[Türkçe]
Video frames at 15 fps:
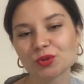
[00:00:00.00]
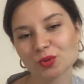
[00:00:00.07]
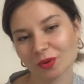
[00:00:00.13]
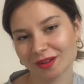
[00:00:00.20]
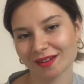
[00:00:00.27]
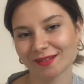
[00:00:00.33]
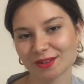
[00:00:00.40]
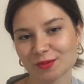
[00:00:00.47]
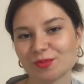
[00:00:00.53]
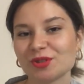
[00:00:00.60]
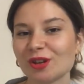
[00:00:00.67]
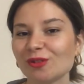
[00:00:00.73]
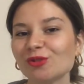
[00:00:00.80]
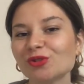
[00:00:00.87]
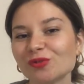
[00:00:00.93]
Bu çok yanlış bir
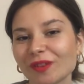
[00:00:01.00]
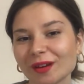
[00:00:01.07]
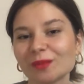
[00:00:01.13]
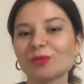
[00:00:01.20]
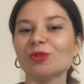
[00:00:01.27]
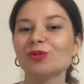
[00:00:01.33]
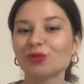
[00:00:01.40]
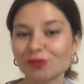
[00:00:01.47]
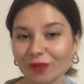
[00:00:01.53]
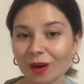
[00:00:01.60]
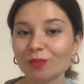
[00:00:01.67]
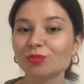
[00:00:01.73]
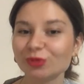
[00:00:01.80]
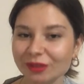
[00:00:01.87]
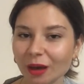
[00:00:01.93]
şey. Lütfen ama
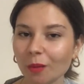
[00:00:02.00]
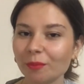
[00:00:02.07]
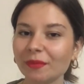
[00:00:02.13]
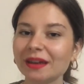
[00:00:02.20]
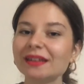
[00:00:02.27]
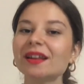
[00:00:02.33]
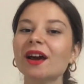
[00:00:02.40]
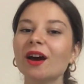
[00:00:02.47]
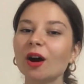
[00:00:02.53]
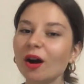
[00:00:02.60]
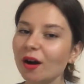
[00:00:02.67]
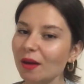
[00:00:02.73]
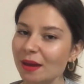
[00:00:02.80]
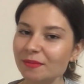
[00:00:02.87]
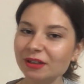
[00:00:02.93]
lütfen bunu yapmayın.
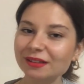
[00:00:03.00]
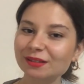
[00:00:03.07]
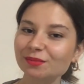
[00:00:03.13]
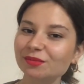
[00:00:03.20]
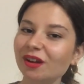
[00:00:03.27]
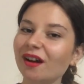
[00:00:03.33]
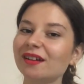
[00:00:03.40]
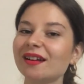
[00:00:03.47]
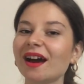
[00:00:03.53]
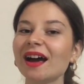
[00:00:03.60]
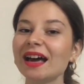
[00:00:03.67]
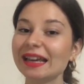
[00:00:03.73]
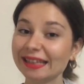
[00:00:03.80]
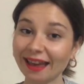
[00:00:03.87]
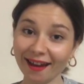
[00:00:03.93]
Emin
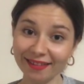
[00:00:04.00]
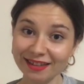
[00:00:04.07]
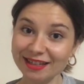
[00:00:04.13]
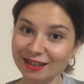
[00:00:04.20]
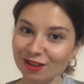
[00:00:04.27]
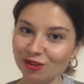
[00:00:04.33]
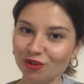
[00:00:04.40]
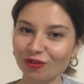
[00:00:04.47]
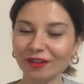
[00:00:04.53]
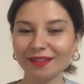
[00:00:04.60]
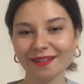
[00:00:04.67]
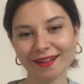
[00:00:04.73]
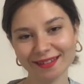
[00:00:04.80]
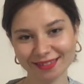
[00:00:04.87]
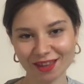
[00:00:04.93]
adımlarla kendinize
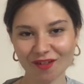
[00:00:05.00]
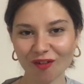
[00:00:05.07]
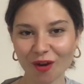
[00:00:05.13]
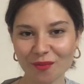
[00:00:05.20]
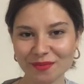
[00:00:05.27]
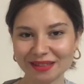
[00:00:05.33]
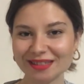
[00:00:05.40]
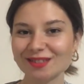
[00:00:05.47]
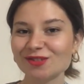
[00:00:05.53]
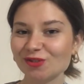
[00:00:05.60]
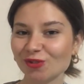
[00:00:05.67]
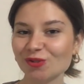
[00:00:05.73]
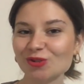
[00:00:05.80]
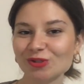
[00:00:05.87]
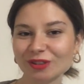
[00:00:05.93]
güvenerek devam edin.
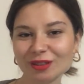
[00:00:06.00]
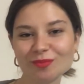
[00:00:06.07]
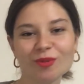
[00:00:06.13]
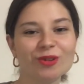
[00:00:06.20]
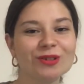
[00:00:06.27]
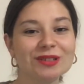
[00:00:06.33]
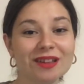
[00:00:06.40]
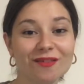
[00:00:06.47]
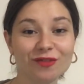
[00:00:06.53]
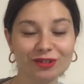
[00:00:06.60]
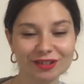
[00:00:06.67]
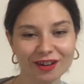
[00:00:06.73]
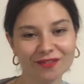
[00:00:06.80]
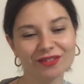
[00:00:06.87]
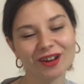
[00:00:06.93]
Sonucuna altında da böyle güzel
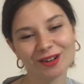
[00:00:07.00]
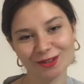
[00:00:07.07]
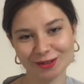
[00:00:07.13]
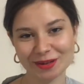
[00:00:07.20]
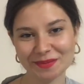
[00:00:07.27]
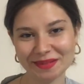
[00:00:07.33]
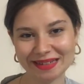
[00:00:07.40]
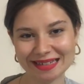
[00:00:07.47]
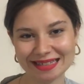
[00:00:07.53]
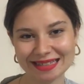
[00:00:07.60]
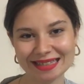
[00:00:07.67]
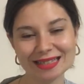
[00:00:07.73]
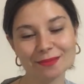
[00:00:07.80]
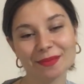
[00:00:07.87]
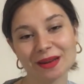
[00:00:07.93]
fotoğraflar
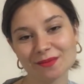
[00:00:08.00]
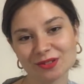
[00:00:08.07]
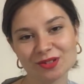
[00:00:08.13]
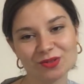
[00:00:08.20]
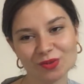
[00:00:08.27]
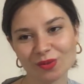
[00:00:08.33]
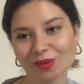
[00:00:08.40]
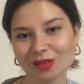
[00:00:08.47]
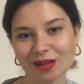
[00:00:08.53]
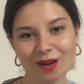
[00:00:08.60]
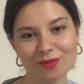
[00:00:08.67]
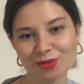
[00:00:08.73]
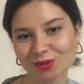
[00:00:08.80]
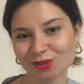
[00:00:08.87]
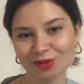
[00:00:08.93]
görebilirsiniz. Benim için çok
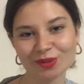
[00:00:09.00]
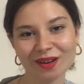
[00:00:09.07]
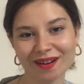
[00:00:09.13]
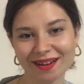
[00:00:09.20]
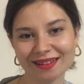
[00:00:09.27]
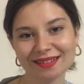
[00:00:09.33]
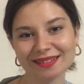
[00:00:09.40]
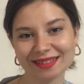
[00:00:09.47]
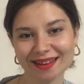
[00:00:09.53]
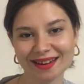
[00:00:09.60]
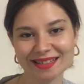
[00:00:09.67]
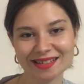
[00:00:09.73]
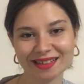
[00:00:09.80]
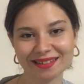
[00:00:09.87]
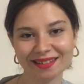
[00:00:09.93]
güzel bir gurur kaynağı
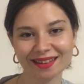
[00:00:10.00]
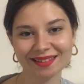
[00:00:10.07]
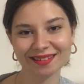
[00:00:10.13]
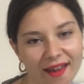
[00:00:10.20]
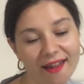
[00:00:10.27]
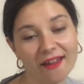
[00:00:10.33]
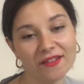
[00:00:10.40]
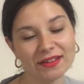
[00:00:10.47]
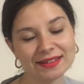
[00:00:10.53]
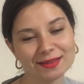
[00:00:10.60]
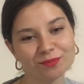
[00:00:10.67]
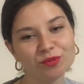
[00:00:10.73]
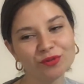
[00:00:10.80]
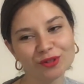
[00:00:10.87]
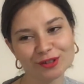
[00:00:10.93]
gerçekten.
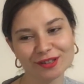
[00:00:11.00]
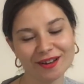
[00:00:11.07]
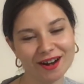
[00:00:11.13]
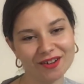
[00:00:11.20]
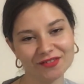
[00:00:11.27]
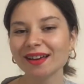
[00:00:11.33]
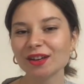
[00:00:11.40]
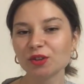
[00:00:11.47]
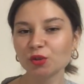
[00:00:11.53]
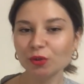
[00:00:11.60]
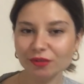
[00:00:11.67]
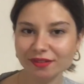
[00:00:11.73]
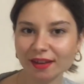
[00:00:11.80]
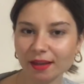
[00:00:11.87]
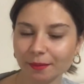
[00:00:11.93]
Evet bu fotoğraf.
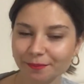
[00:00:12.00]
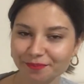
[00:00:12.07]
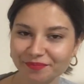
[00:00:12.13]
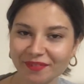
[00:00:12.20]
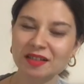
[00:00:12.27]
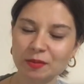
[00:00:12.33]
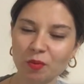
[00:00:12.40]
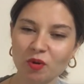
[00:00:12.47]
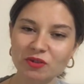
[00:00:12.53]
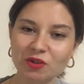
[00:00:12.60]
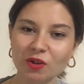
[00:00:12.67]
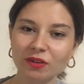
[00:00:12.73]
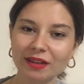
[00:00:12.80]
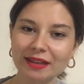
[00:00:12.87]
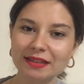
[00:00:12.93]
Yurttayım. Spor
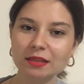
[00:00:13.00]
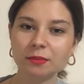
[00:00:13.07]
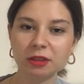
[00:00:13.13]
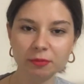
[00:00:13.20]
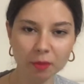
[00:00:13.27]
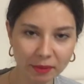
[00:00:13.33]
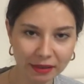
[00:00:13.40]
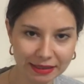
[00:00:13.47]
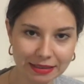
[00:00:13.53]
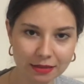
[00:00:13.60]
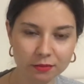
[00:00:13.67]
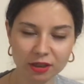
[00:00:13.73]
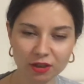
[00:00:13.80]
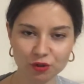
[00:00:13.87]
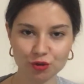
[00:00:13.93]
salonuna yazılmadım ama
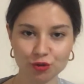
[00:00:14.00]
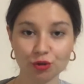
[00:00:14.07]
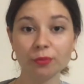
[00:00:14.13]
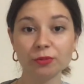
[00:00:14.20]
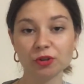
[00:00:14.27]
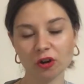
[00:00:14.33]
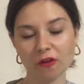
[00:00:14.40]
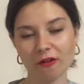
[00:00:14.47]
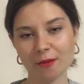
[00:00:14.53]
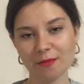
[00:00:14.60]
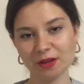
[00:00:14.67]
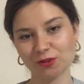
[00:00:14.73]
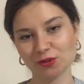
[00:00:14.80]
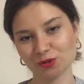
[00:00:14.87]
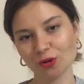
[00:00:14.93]
yazılmayı düşünüyorum. Kilo
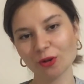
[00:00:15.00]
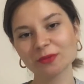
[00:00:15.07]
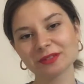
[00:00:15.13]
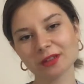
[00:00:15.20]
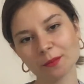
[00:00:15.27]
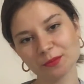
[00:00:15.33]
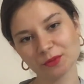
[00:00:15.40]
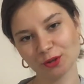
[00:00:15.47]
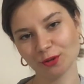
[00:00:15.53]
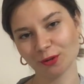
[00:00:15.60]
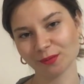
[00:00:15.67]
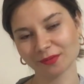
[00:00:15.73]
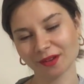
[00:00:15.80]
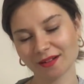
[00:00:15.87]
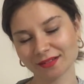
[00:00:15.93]
vermeyi düşünüyorum. Tap
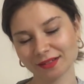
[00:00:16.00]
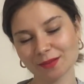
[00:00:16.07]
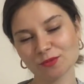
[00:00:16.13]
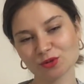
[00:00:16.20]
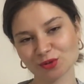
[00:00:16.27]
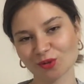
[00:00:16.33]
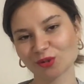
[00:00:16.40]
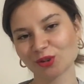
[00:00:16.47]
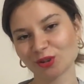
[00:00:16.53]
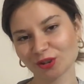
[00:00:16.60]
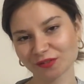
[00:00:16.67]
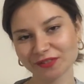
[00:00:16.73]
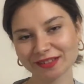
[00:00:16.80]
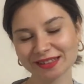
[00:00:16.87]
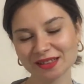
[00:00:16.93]
kilomlardayım. 110
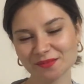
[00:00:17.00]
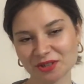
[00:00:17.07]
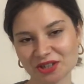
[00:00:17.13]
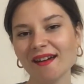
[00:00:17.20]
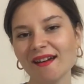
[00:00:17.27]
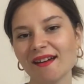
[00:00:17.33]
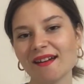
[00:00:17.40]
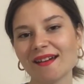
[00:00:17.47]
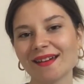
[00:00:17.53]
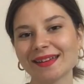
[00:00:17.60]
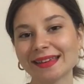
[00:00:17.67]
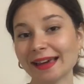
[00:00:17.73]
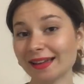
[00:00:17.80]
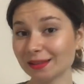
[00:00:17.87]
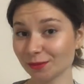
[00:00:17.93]
kilo falanım
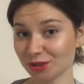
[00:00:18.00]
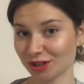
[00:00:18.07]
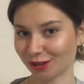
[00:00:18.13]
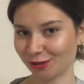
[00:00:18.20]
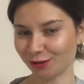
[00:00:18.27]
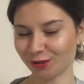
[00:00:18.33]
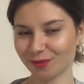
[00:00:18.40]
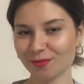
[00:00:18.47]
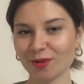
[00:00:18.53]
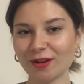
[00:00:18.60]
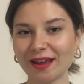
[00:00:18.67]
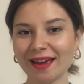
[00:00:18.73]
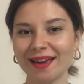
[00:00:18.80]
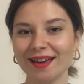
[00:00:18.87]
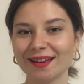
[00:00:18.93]
kendimi çekiyorum.
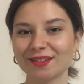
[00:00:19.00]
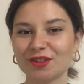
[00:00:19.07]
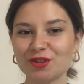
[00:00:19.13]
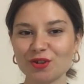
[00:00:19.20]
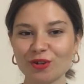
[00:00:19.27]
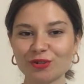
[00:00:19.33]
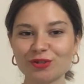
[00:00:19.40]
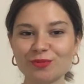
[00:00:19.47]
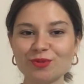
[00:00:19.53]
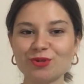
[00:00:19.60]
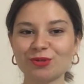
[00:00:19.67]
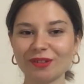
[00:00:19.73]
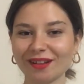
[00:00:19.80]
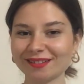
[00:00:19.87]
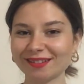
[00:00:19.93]
Böyle tişörtümü
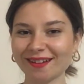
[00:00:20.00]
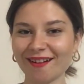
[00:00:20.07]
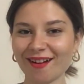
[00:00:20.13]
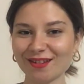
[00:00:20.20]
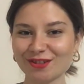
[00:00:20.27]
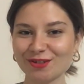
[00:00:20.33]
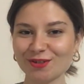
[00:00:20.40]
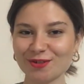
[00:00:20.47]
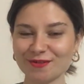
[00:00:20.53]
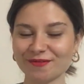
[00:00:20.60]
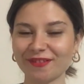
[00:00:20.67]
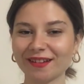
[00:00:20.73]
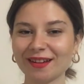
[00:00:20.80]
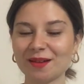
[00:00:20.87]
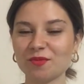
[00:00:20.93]
şuradan
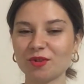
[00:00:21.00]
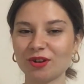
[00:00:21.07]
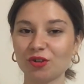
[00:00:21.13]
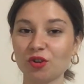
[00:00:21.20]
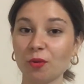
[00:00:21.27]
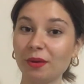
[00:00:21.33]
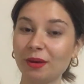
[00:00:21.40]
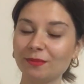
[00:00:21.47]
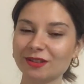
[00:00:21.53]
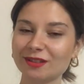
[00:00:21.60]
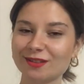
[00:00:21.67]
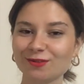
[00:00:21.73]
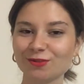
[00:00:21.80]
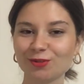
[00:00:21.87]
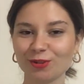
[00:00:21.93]
daraltıyorum falan böyle göbeğim
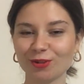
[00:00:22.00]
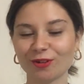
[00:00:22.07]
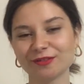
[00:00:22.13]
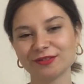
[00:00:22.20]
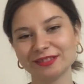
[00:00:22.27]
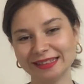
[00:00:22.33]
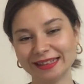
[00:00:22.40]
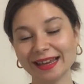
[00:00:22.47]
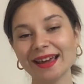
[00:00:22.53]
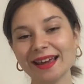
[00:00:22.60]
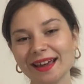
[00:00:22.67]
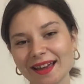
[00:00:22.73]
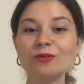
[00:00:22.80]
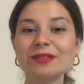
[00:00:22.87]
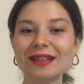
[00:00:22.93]
nasıl duruyor diye.
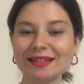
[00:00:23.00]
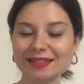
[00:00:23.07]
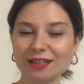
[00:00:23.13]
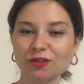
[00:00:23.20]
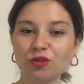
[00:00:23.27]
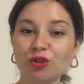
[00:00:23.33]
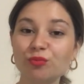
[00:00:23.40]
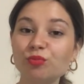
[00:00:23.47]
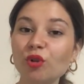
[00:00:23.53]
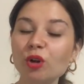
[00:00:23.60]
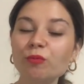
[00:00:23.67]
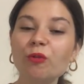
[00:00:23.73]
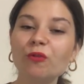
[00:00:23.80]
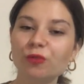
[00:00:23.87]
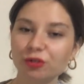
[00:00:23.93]
O yüzden size diyorum
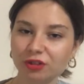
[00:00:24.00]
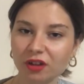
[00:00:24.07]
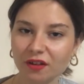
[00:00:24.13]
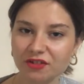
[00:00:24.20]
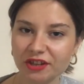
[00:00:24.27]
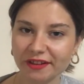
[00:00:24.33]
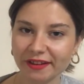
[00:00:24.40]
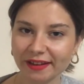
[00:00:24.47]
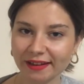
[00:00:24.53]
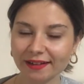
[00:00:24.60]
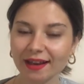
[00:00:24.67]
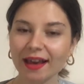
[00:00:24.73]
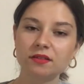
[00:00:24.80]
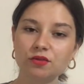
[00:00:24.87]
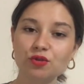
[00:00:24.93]
bol bol fotoğraf
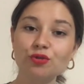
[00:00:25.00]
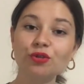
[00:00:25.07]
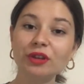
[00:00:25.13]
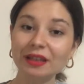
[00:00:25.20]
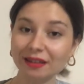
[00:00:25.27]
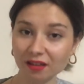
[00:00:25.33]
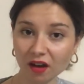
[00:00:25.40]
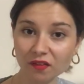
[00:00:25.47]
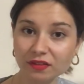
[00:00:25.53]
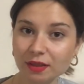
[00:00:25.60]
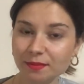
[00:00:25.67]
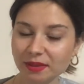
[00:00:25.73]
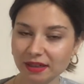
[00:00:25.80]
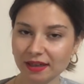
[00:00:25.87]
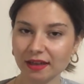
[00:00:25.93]
çekilin. Çünkü iki
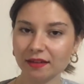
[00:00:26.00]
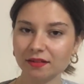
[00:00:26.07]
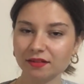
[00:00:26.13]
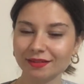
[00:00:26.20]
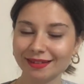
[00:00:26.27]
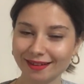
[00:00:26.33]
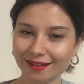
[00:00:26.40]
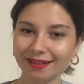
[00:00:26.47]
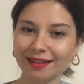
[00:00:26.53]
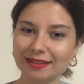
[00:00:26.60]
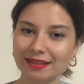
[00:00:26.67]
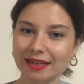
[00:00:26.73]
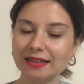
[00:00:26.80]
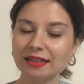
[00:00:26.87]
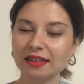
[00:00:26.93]
hafta bile dikkat
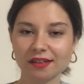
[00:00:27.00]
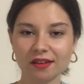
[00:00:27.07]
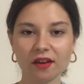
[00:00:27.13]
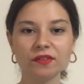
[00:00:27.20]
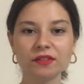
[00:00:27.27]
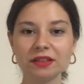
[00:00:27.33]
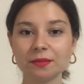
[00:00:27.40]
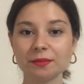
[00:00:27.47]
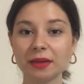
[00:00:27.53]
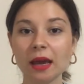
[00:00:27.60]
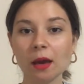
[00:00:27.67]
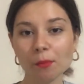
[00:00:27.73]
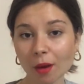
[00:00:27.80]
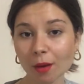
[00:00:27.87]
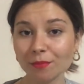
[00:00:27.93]
etseniz iki haftada bile
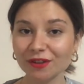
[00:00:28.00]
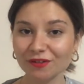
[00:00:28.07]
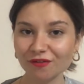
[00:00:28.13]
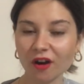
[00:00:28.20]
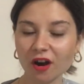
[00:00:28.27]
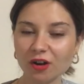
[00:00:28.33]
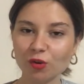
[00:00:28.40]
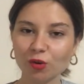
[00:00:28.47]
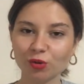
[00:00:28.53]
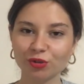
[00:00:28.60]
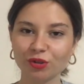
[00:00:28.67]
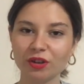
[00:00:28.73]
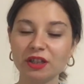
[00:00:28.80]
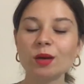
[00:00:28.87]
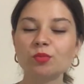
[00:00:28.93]
hemen bir fark
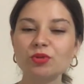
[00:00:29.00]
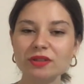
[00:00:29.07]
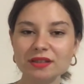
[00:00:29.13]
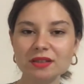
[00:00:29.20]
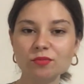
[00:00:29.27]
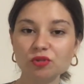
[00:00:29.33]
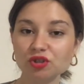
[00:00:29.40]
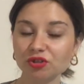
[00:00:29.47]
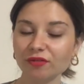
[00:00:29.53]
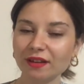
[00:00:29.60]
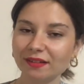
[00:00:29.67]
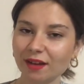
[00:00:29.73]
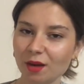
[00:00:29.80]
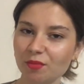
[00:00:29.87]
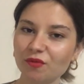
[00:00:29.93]
oluyor. Bu sizi motive
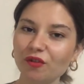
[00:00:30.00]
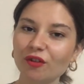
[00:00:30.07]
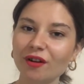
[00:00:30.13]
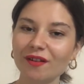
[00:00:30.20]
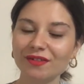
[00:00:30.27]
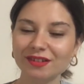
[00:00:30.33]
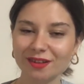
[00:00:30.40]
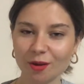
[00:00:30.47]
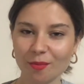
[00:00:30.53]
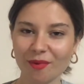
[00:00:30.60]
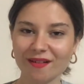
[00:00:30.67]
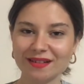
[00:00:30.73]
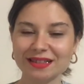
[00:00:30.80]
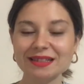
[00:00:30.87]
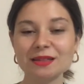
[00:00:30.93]
eder, before after
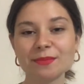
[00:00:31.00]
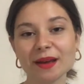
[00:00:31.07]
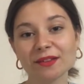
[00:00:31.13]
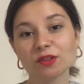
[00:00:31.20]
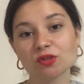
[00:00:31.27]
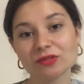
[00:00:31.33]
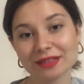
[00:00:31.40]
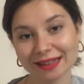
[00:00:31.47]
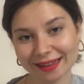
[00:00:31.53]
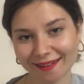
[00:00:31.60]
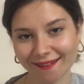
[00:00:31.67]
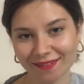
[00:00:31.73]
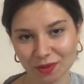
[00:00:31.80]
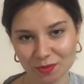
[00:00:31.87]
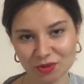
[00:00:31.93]
yaparsınız. Ben de o yüzden
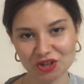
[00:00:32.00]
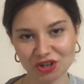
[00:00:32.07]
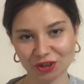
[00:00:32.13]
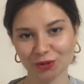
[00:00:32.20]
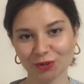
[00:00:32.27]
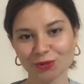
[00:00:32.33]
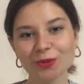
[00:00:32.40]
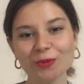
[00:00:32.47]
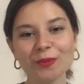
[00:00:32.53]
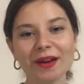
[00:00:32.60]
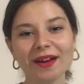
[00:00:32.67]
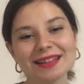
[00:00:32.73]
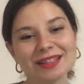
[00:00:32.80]
kendimi çekiyordum.